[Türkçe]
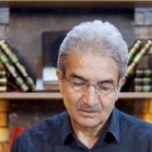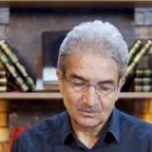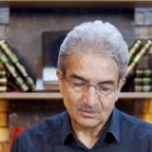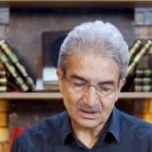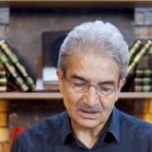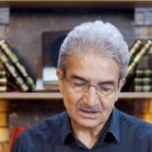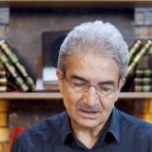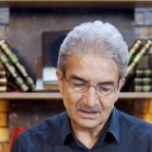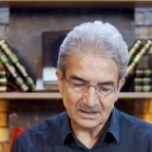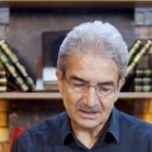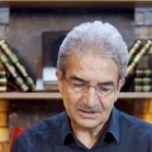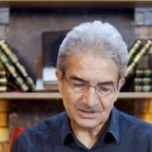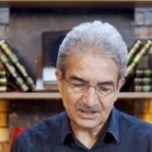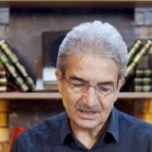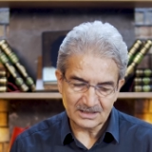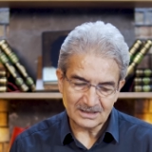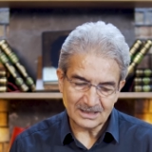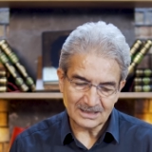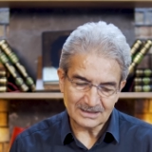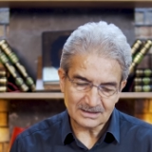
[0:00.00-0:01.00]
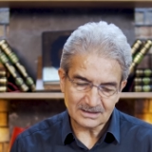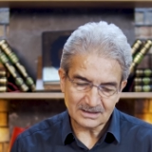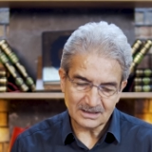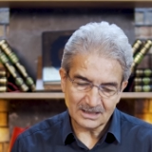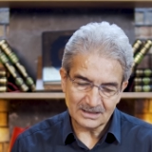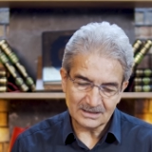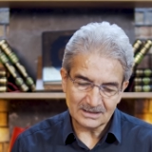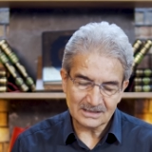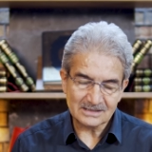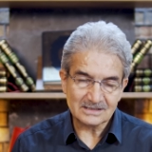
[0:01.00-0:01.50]
Burada da şeriat
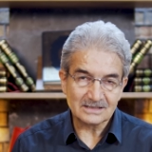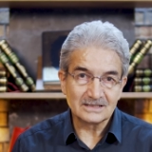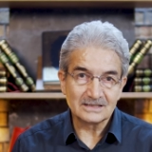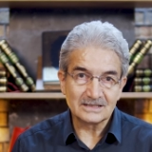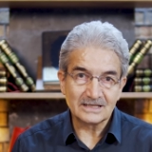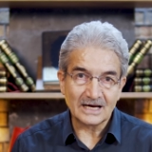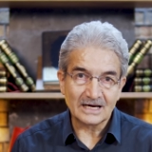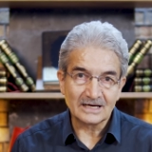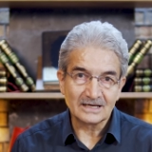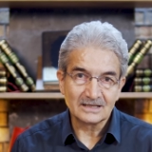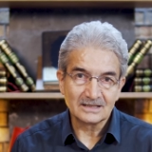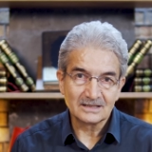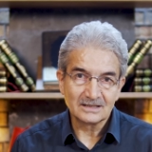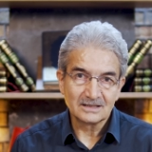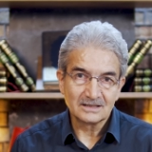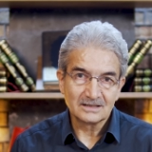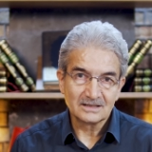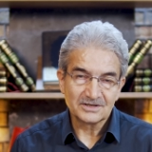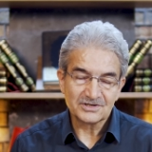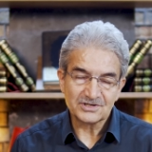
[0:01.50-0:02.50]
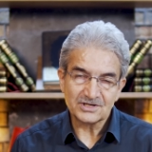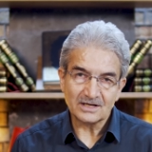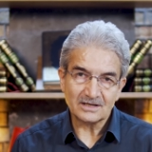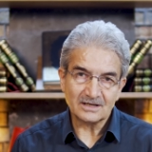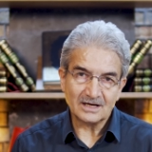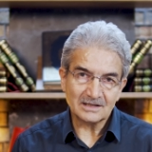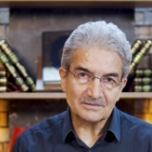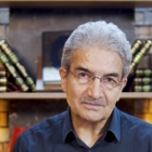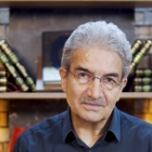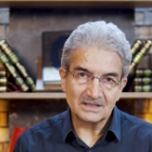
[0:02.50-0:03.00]
dairesinde
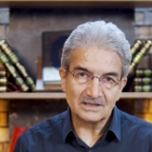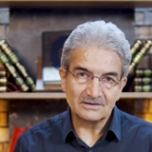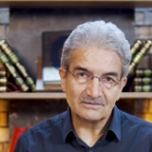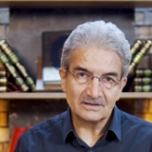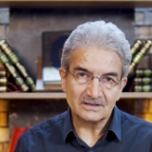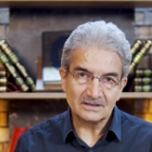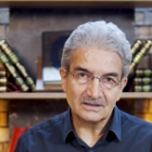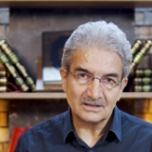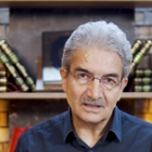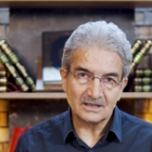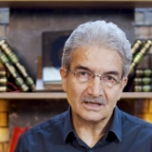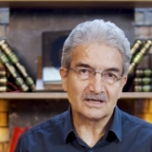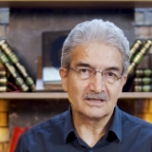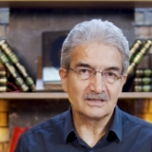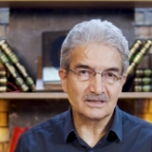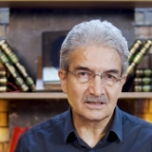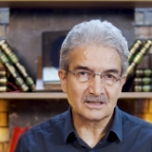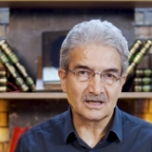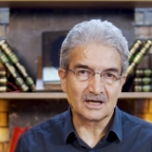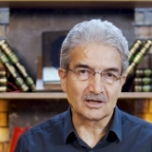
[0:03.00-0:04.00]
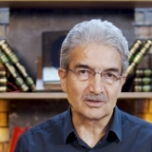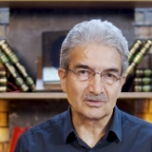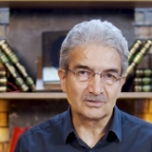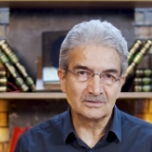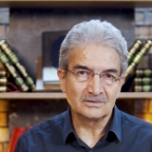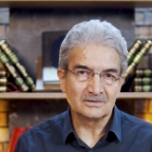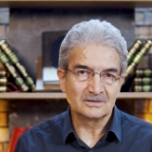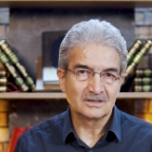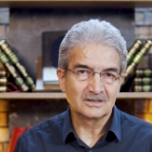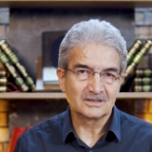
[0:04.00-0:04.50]
şeriat bir nevi ilahi
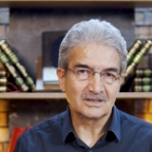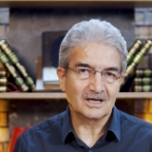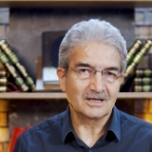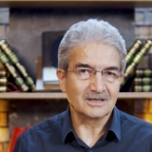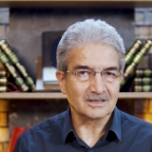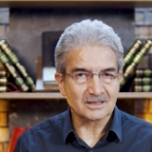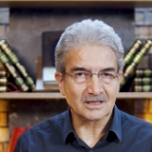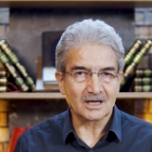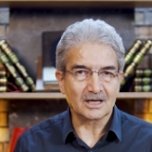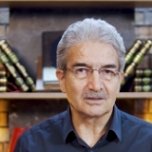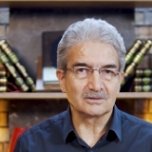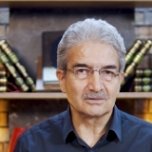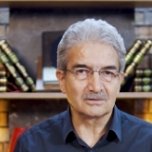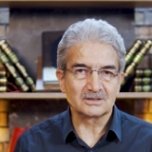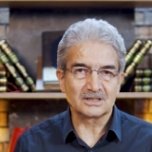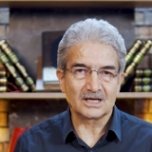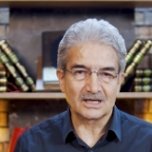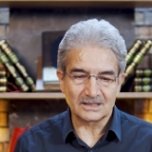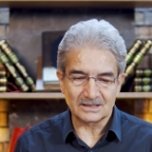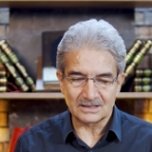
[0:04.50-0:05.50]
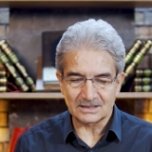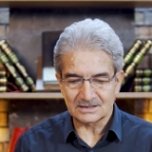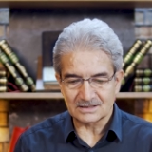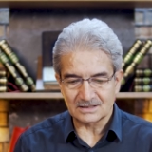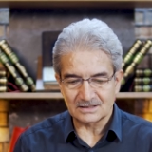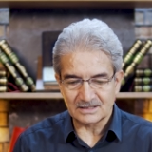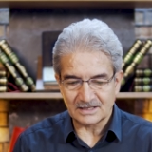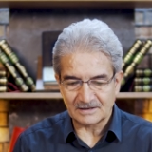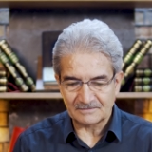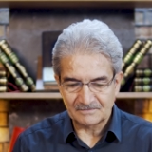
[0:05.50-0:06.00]
kanun yani kanun
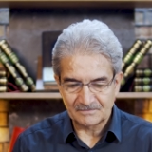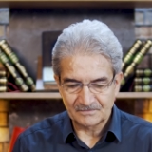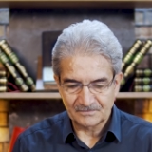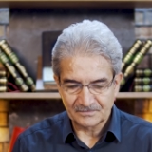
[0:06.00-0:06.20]
dairesinde